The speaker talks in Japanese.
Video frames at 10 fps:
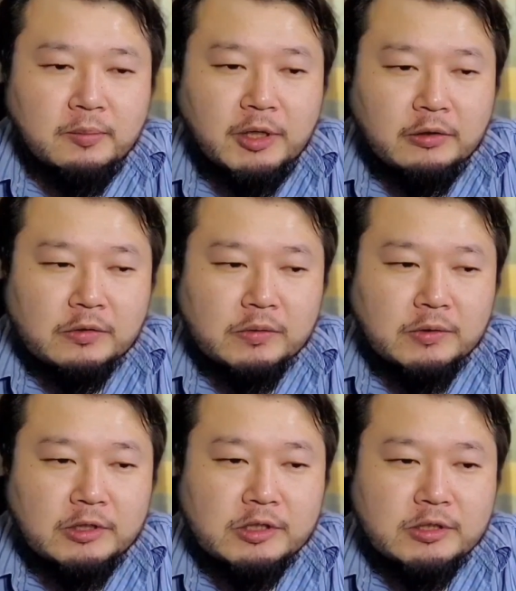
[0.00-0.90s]
まあ、そ
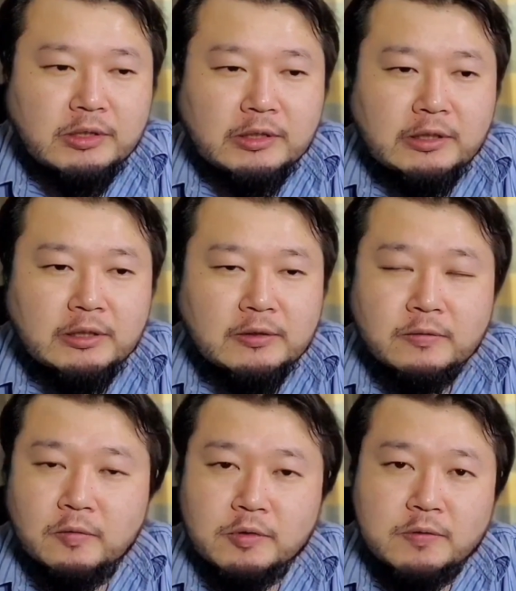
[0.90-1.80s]
の疑似的な
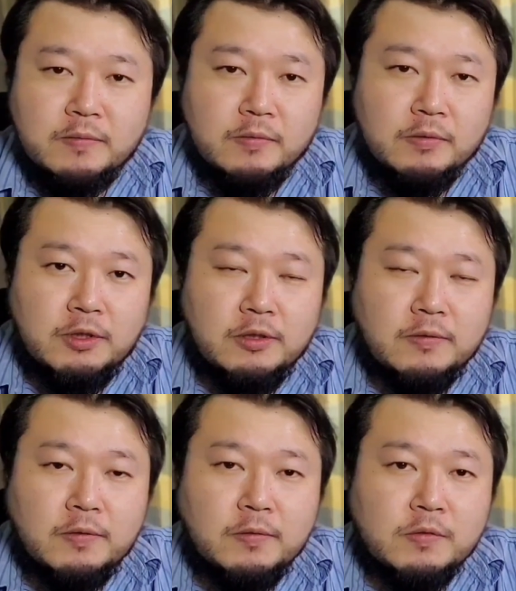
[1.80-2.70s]
アコーストフォンの
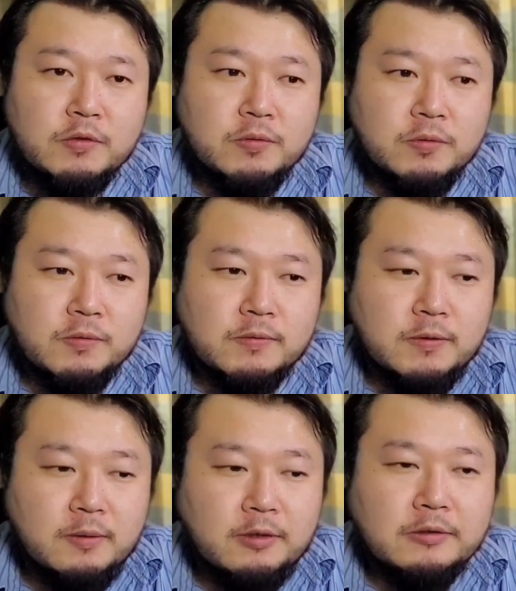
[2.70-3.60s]
240を
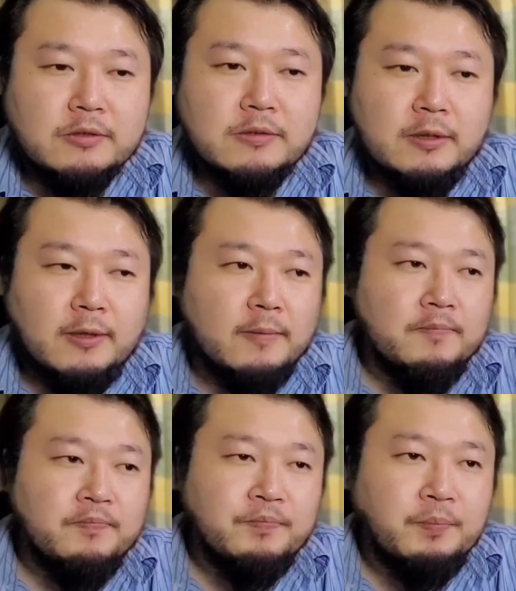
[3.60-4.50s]
除けばです
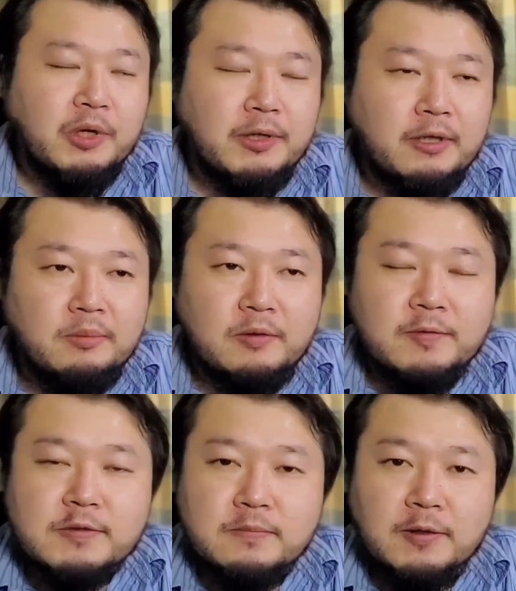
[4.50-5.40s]
ね、まあ、
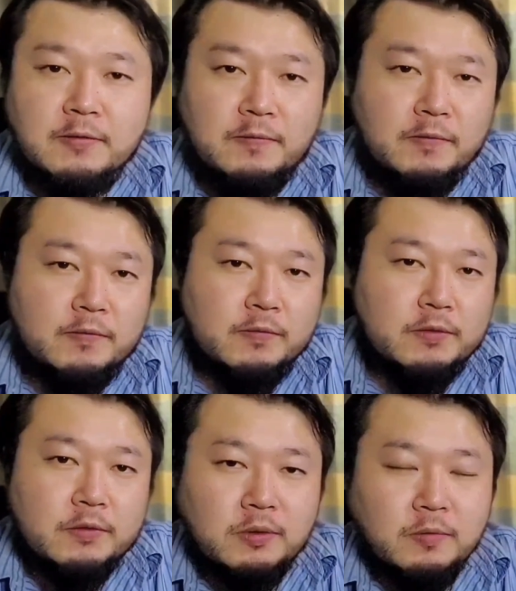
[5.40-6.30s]
ゲーミングスマートフォンという
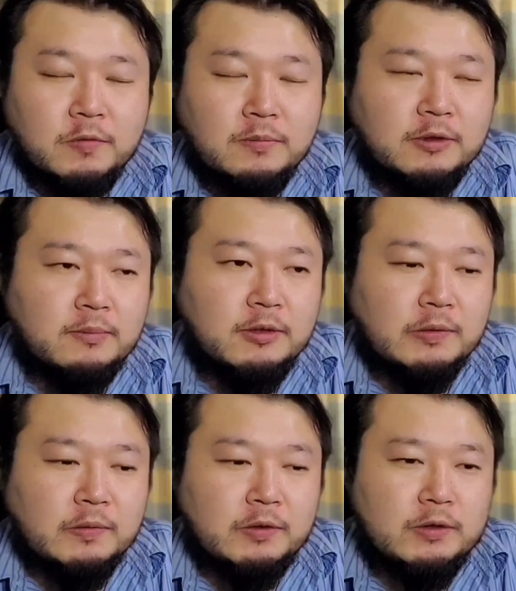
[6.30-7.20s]
領域も含めて見
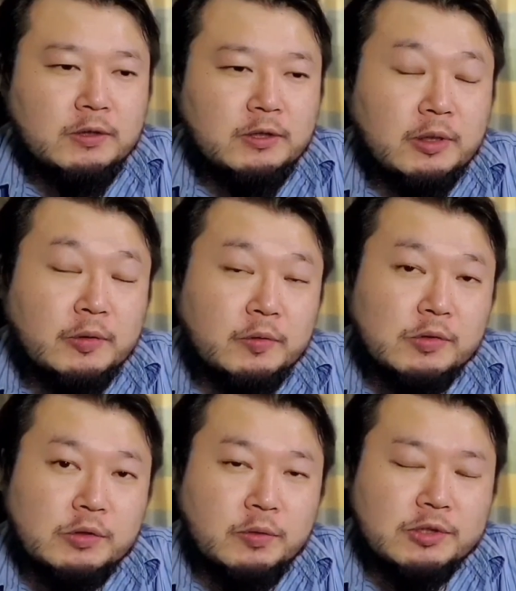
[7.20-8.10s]
たときに、
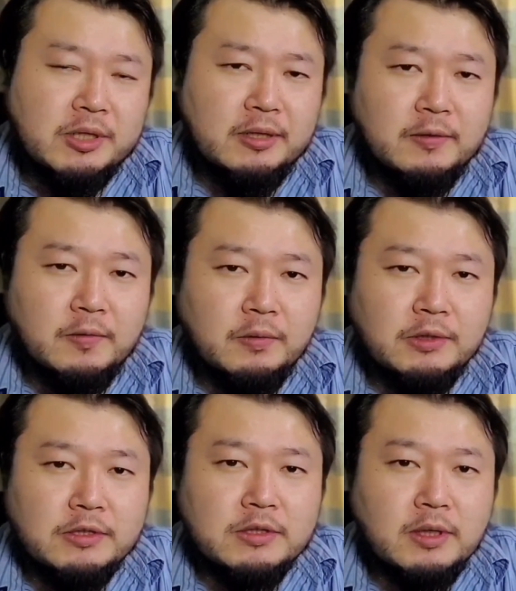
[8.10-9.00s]
144最高
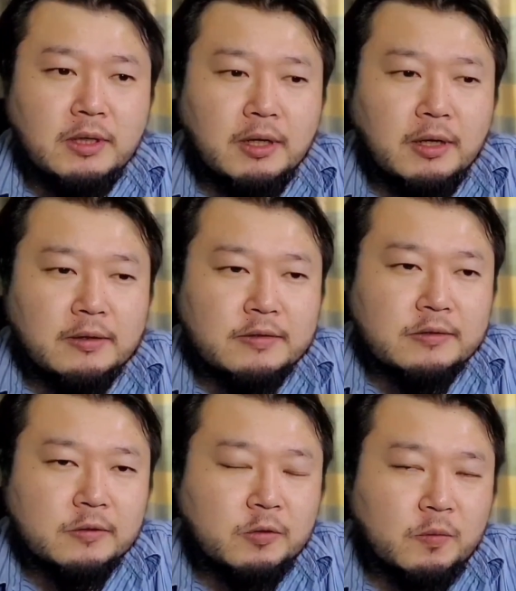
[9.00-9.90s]
ですから、
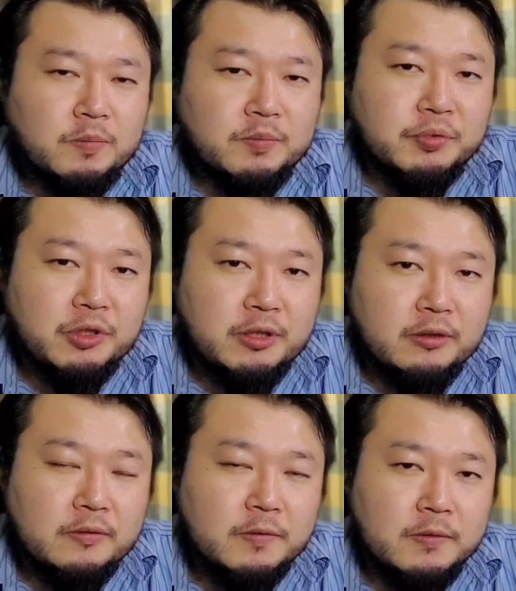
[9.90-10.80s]
そのトップに
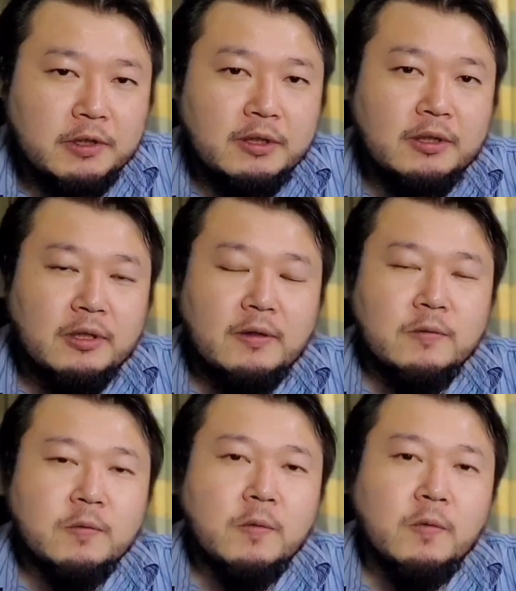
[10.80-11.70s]
君臨でき
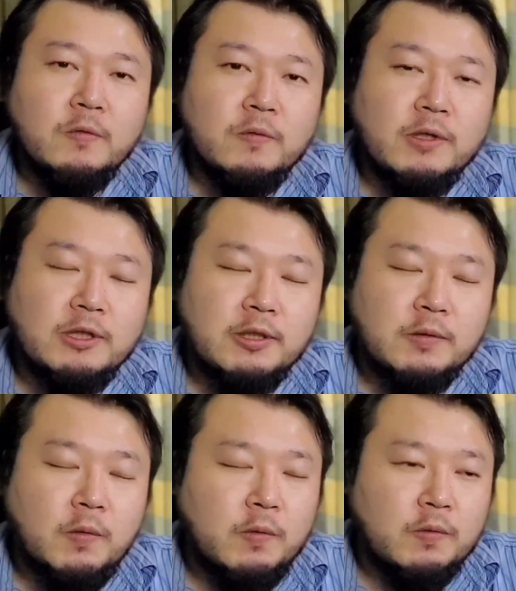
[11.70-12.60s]
るところとなっ
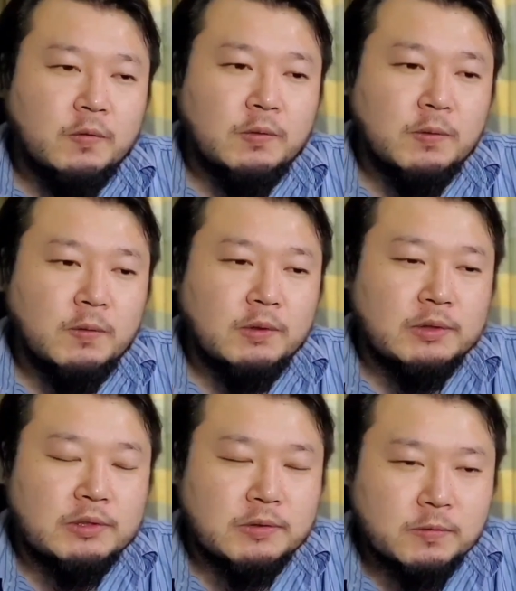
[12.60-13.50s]
たというところ
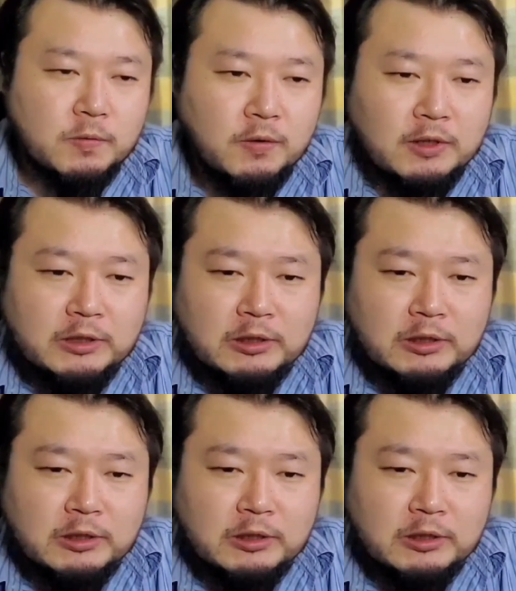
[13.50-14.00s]
です。